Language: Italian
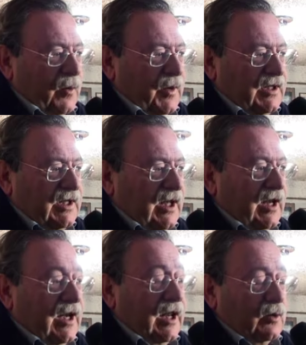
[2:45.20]
quindi
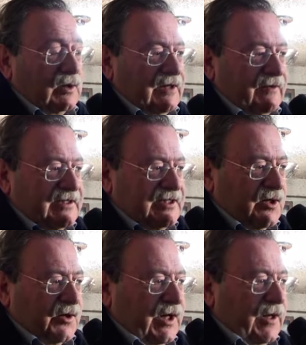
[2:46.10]
le
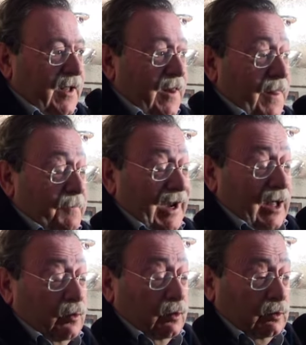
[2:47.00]
coltivazioni, ma la
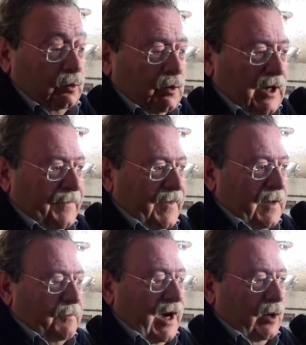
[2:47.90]
cultura, ma la